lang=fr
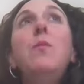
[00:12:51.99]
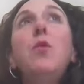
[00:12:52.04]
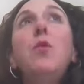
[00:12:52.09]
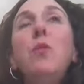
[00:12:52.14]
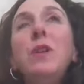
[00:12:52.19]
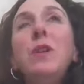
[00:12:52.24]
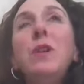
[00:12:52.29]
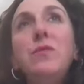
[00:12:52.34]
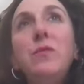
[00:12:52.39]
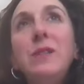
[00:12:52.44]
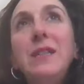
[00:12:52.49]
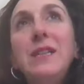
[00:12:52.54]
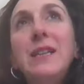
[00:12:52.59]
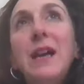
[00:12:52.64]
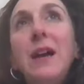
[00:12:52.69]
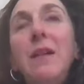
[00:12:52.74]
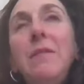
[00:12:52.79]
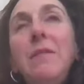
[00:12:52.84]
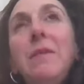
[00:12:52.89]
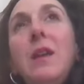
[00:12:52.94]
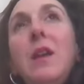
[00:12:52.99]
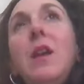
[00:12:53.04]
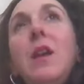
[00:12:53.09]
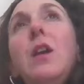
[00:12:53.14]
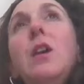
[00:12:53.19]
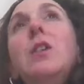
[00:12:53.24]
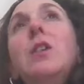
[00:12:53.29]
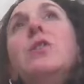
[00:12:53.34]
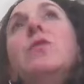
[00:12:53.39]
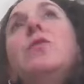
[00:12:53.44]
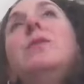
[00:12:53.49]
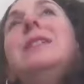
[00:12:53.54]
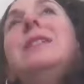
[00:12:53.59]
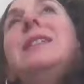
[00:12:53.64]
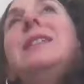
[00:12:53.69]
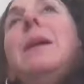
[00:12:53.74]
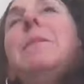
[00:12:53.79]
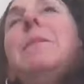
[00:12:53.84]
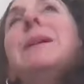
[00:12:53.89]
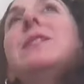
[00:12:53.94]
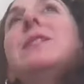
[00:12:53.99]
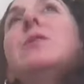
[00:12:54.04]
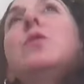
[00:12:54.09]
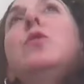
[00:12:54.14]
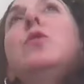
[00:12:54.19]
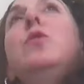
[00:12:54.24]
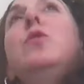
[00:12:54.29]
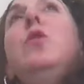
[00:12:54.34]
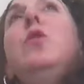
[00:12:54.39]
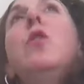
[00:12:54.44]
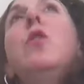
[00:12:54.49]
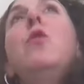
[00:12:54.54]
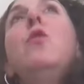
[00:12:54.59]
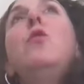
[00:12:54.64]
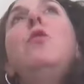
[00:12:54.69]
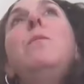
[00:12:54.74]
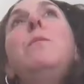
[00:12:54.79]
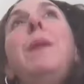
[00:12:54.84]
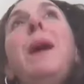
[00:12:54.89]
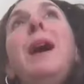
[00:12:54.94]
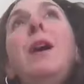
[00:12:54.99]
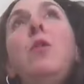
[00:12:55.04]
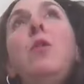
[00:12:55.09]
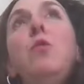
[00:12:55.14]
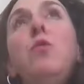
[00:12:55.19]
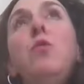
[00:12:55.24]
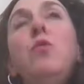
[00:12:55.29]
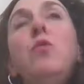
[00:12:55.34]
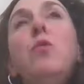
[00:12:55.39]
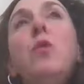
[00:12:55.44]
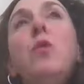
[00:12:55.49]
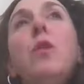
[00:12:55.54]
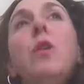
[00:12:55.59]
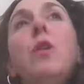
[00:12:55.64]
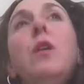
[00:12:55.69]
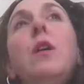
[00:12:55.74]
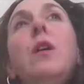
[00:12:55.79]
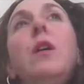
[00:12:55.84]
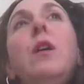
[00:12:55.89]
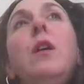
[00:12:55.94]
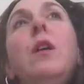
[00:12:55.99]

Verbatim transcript: Pourquoi je vous dis ça Je vous dis ça parce que le parcours